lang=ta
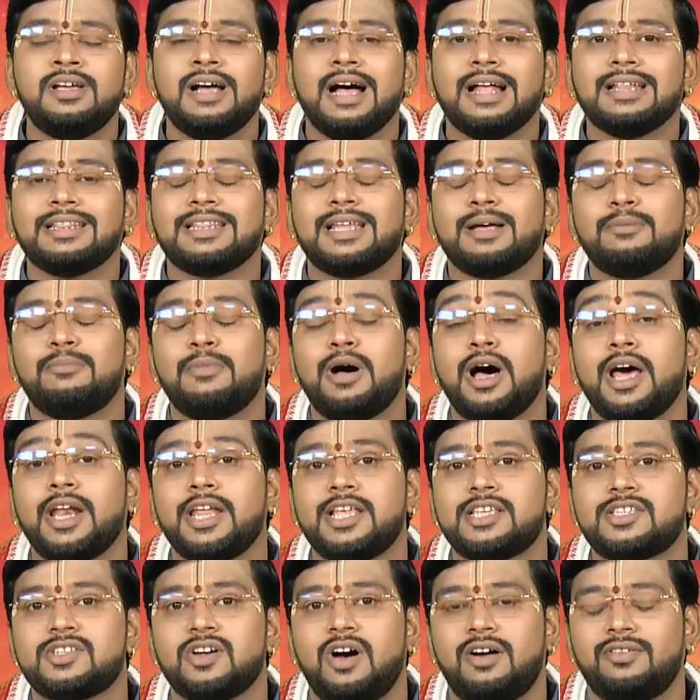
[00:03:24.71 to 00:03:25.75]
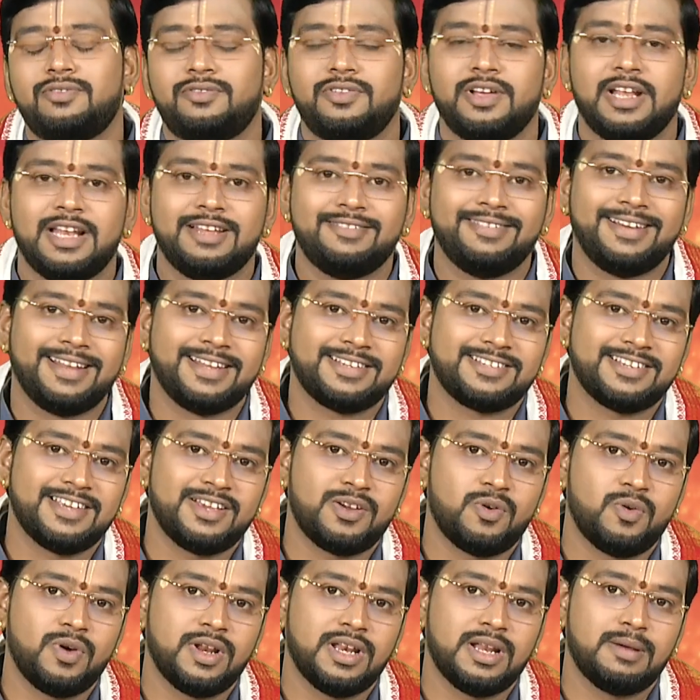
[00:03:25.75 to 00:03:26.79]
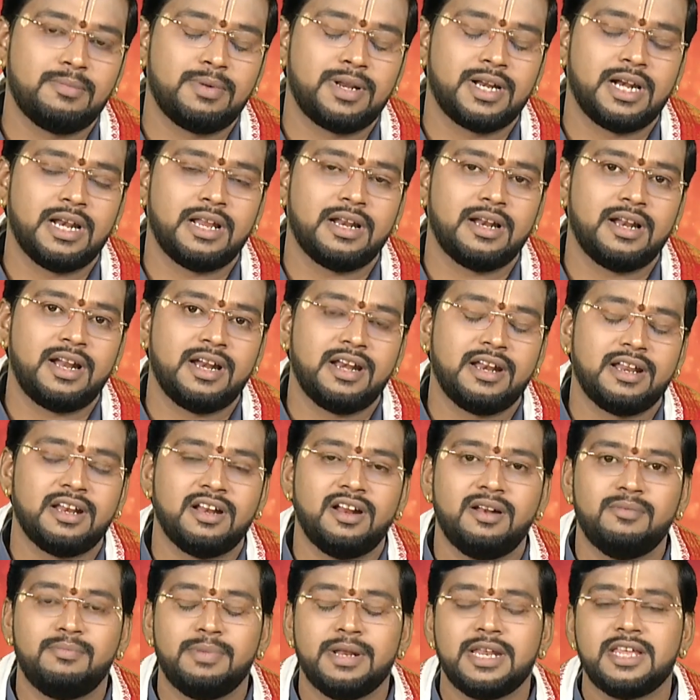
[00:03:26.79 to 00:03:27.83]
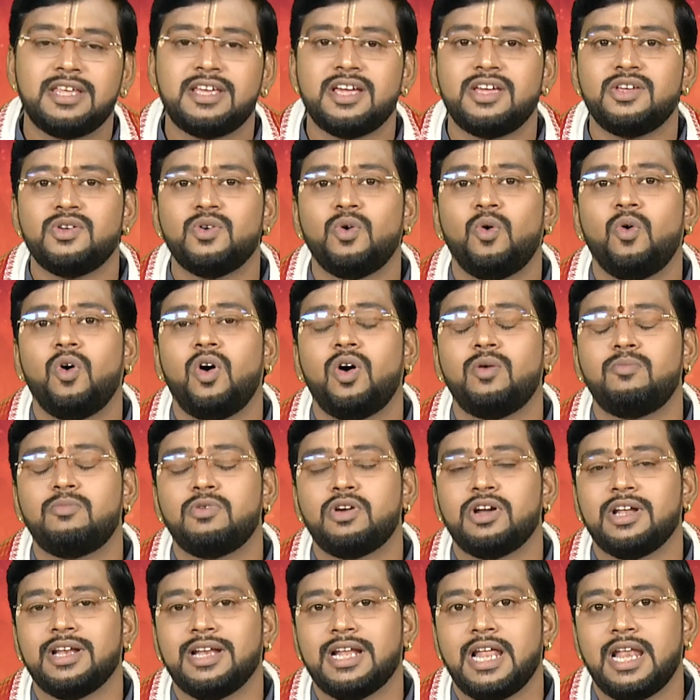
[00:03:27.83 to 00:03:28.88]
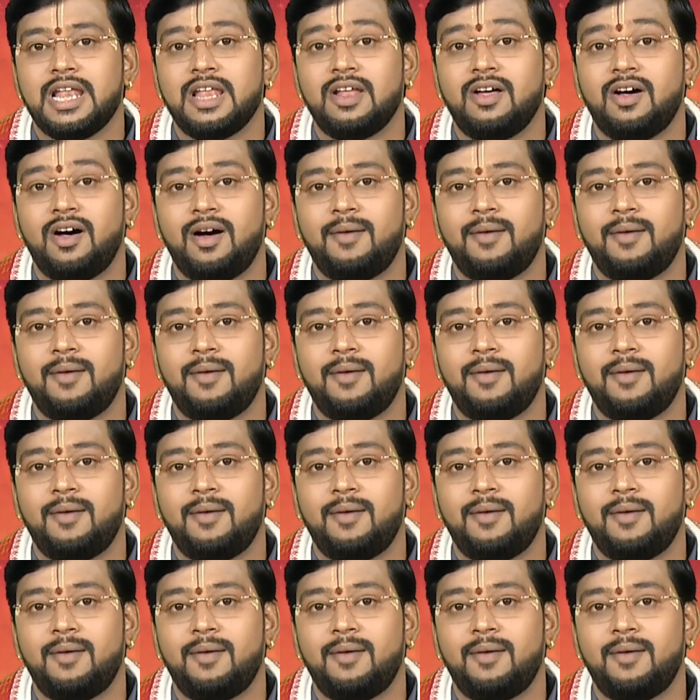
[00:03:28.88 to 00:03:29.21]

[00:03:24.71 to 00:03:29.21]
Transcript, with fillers: அந்த மாதிரி சாஃப்ட்வேரில் வேலை செய்யக்கூடிய நபர்களுக்குலாம் இன்றைய நாள் பெரிய யோகம் உண்டு நல்ல